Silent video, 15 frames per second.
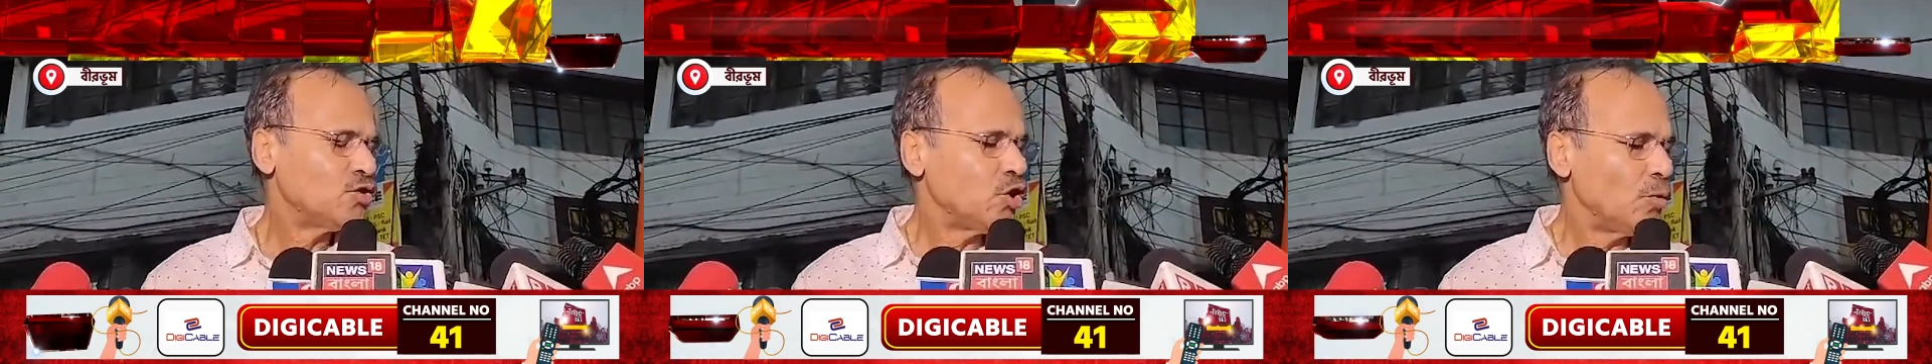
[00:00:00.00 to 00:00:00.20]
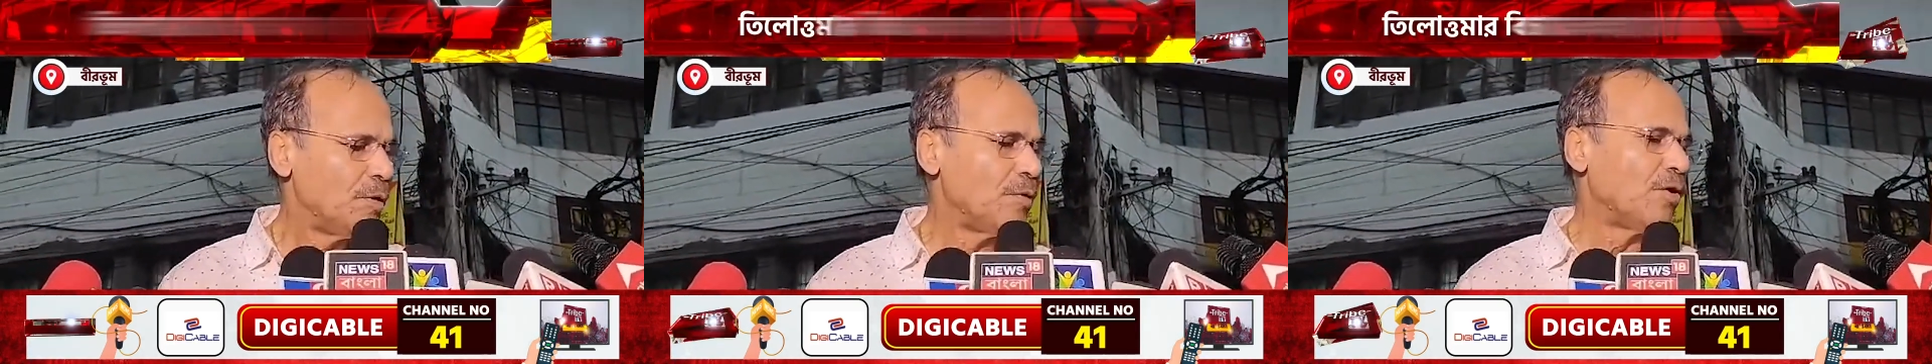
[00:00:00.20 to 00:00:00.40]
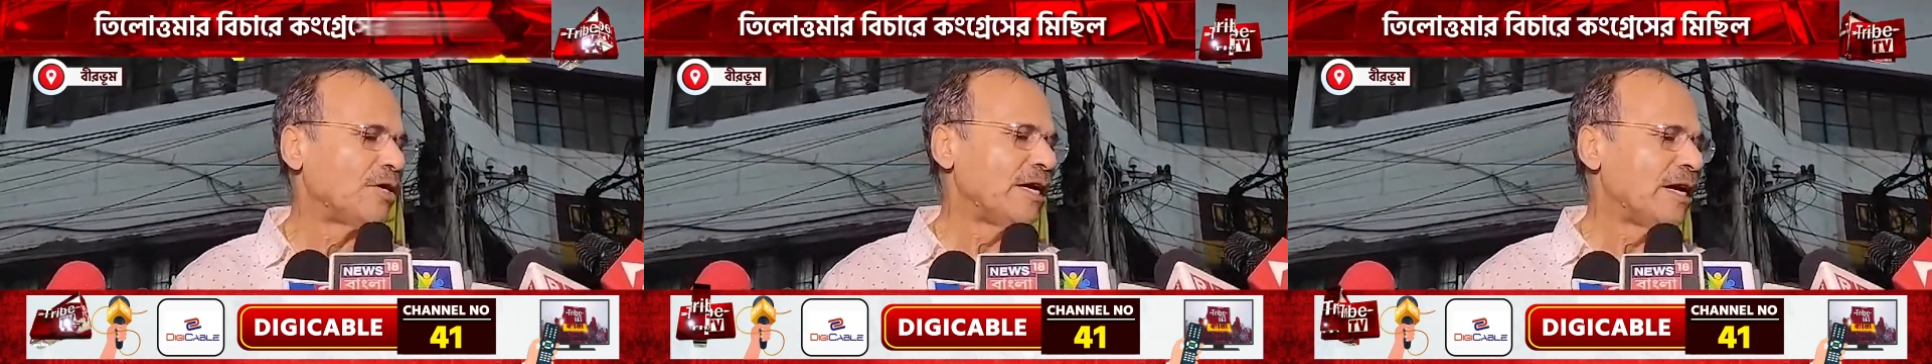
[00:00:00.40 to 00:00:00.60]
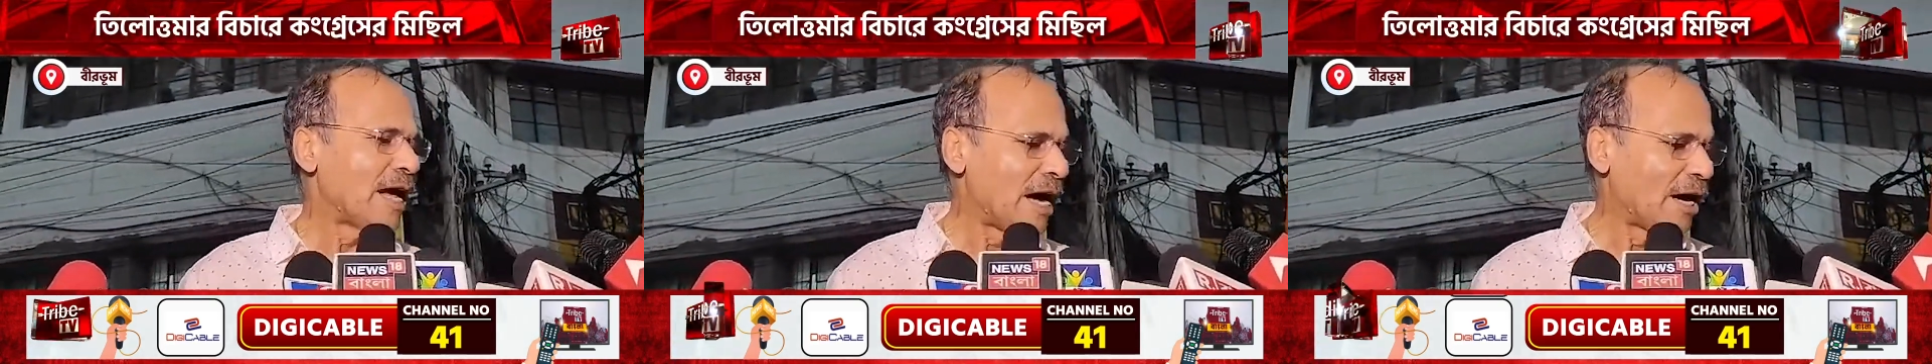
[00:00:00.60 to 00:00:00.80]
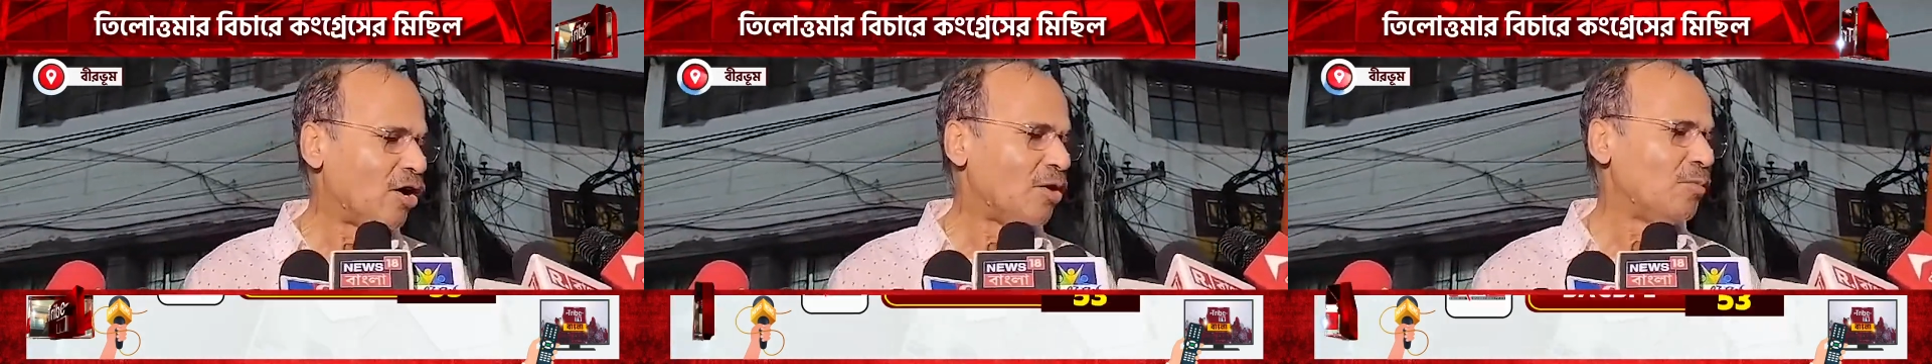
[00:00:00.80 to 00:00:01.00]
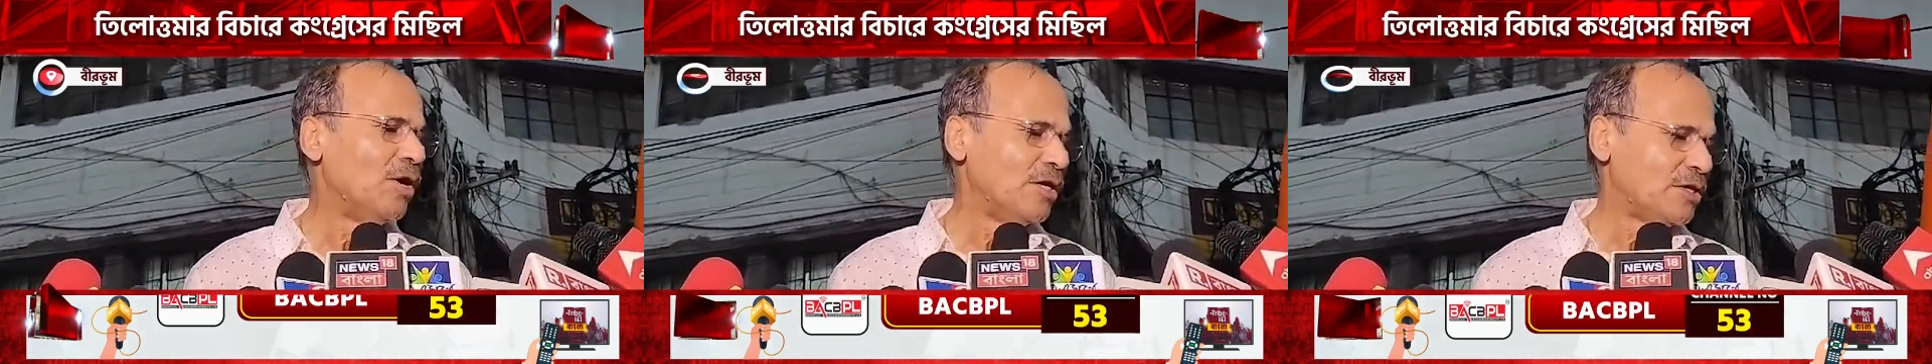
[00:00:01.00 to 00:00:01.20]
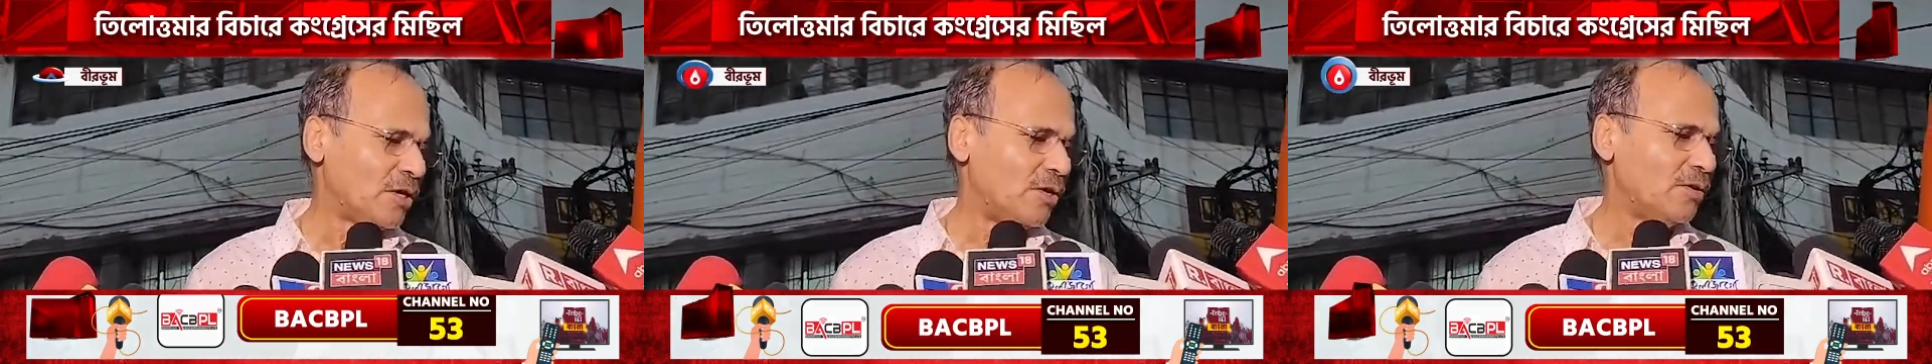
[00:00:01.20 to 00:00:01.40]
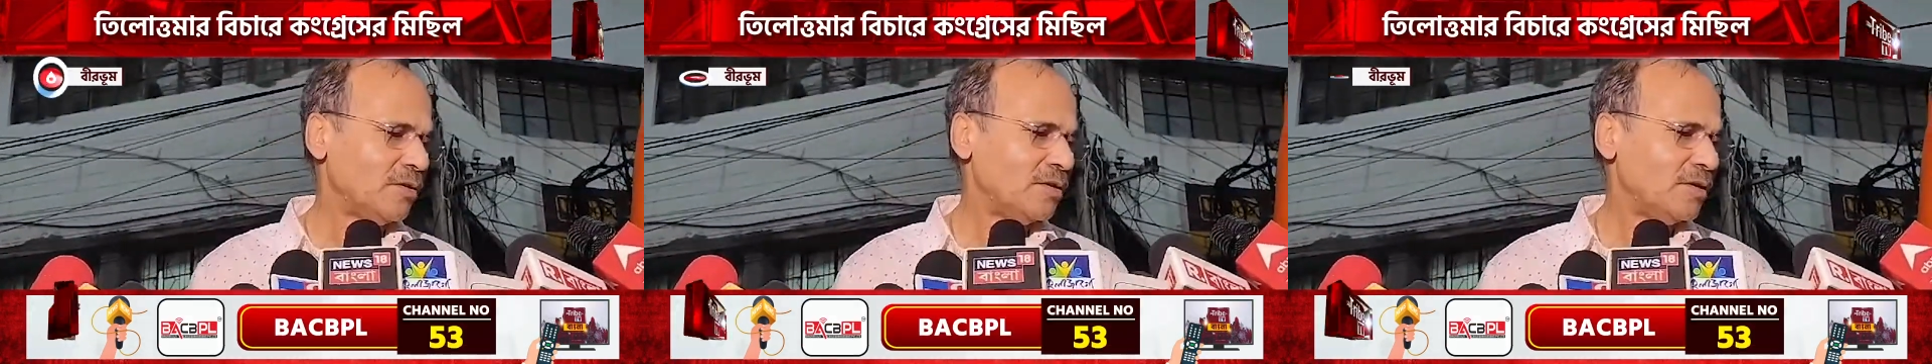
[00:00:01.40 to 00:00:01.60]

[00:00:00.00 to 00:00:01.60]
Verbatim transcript: সুপ্রিম কোর্টের আগেও বলেছিল